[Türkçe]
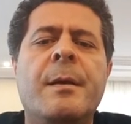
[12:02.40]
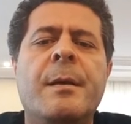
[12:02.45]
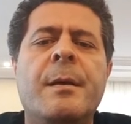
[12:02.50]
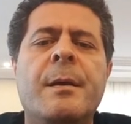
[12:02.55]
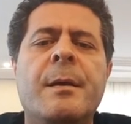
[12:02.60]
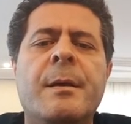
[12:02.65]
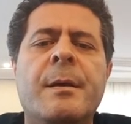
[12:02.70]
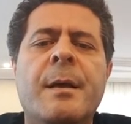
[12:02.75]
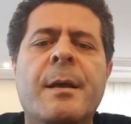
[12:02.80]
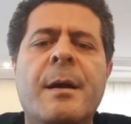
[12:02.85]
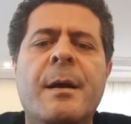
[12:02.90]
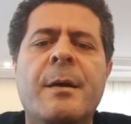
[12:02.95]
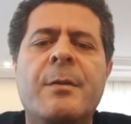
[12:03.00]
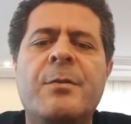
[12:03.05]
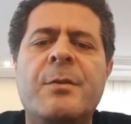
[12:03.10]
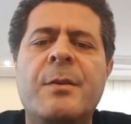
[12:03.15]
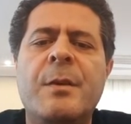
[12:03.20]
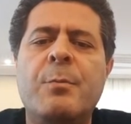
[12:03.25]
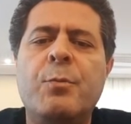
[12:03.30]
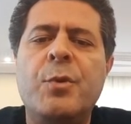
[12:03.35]
Ya
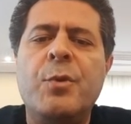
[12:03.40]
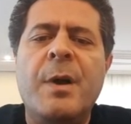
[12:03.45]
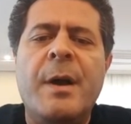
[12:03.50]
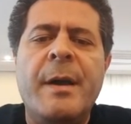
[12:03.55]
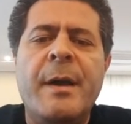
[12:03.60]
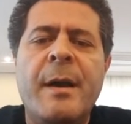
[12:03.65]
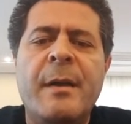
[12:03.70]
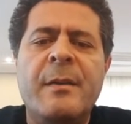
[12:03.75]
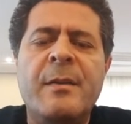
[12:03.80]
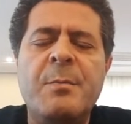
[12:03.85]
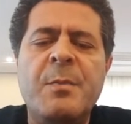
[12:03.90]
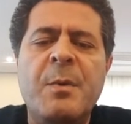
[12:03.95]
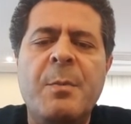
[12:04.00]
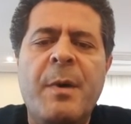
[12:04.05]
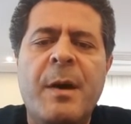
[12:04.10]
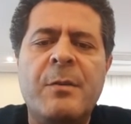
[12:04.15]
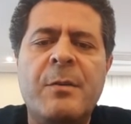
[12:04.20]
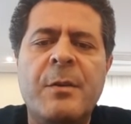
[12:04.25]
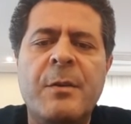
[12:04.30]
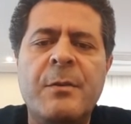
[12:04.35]
işte bu da hayatın bir
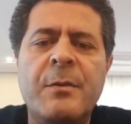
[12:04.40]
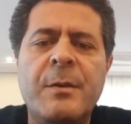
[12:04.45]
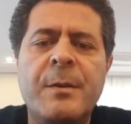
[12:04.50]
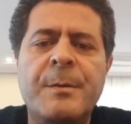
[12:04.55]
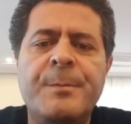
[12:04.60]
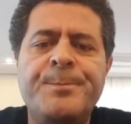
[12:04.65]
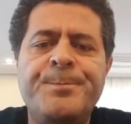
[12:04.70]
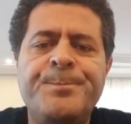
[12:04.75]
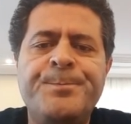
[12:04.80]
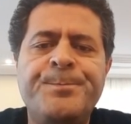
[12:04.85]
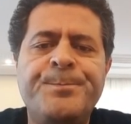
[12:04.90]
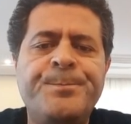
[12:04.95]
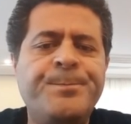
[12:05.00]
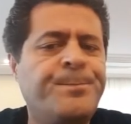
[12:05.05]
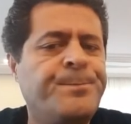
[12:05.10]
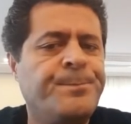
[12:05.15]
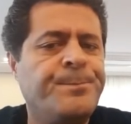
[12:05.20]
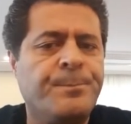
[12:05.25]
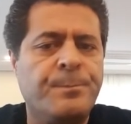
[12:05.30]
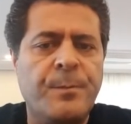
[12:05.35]
parçası.
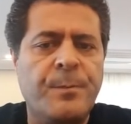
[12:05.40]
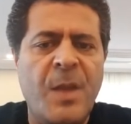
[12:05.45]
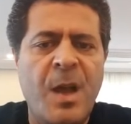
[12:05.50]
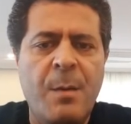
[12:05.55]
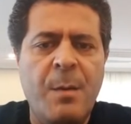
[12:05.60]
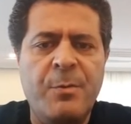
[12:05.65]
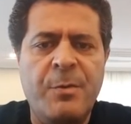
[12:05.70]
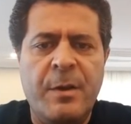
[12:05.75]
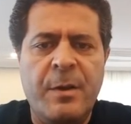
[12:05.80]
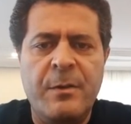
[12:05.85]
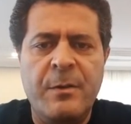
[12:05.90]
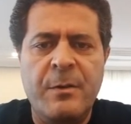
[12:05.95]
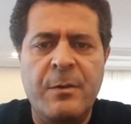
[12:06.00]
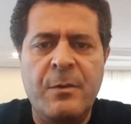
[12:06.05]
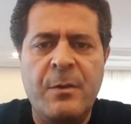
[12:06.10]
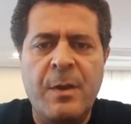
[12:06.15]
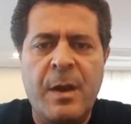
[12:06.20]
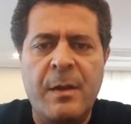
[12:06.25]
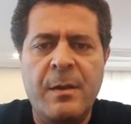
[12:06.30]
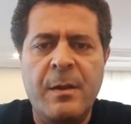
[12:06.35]
Ne yapacaksınız
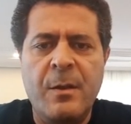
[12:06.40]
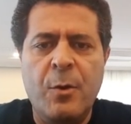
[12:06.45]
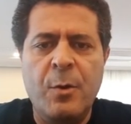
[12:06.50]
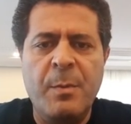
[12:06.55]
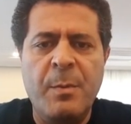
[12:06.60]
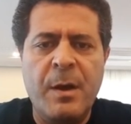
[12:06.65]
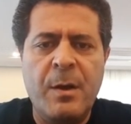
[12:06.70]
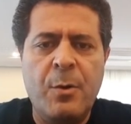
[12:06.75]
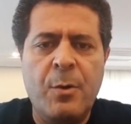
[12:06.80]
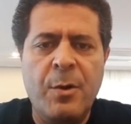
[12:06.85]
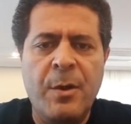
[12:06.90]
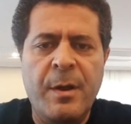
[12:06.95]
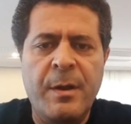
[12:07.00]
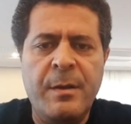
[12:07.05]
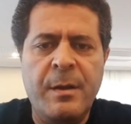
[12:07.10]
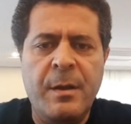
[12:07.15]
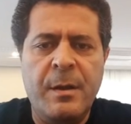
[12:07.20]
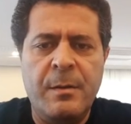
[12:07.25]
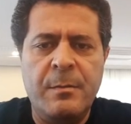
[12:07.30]
işte anne olmak kolay değil.